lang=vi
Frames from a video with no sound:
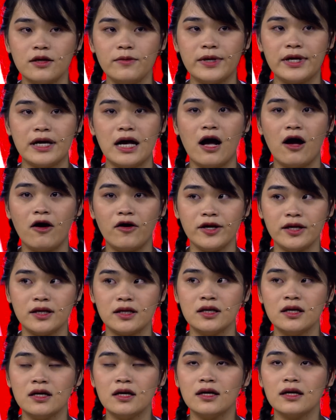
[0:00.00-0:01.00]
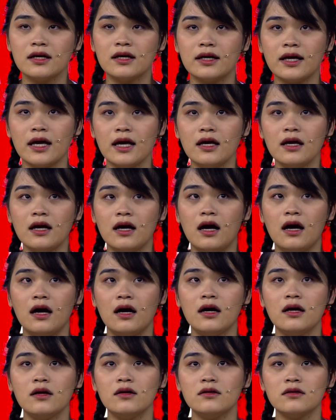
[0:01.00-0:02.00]
nó bị hôi. Cái
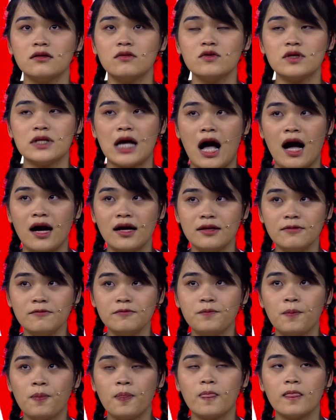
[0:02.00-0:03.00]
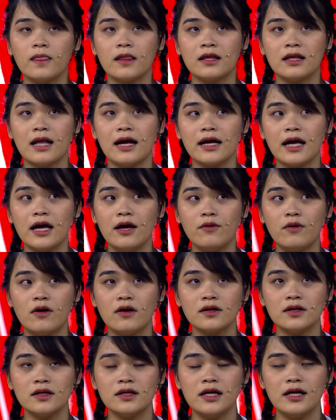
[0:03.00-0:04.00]
uh, con sợ lắm. Người ta kêu
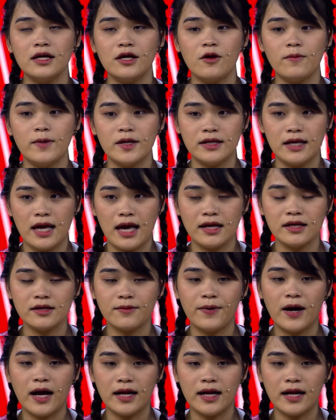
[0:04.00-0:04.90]
con đi vô bệnh viện chụp